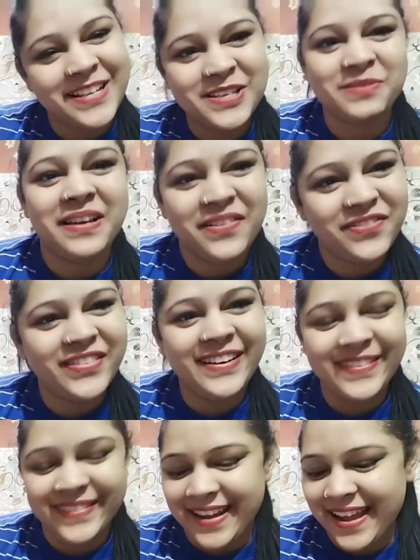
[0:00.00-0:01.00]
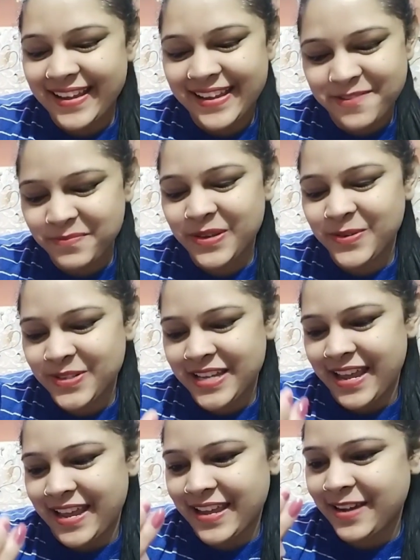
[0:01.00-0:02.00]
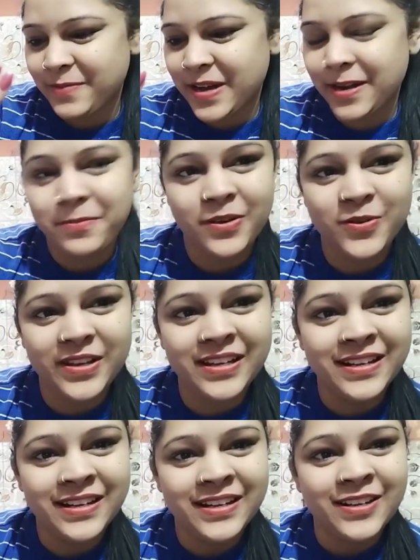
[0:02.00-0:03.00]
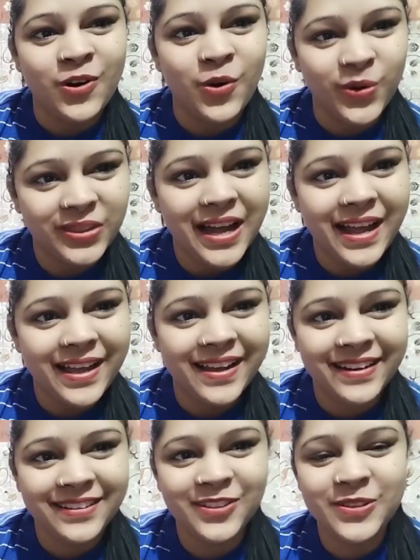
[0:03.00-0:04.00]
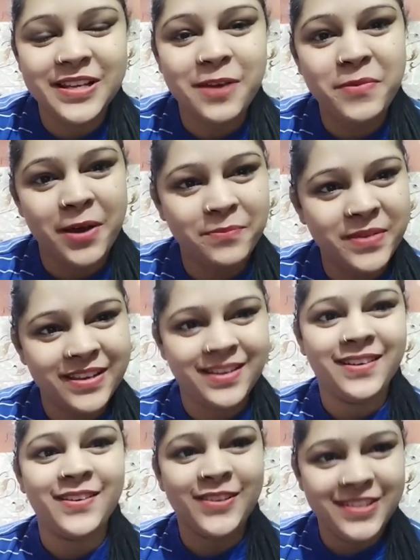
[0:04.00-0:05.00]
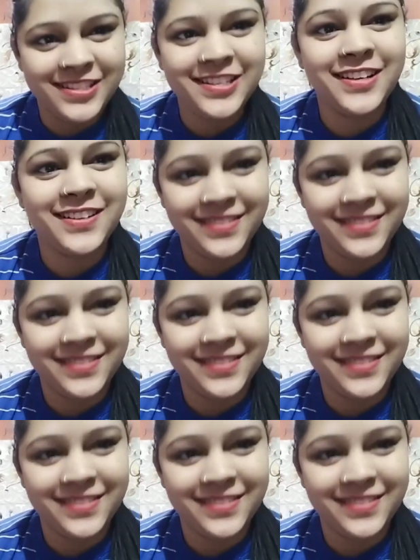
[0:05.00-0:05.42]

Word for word: सच में अब फील हो रहा है कि हम भी कुछ हैं हमारा भी कोई ओहदा है दुनिया में हम भी किसी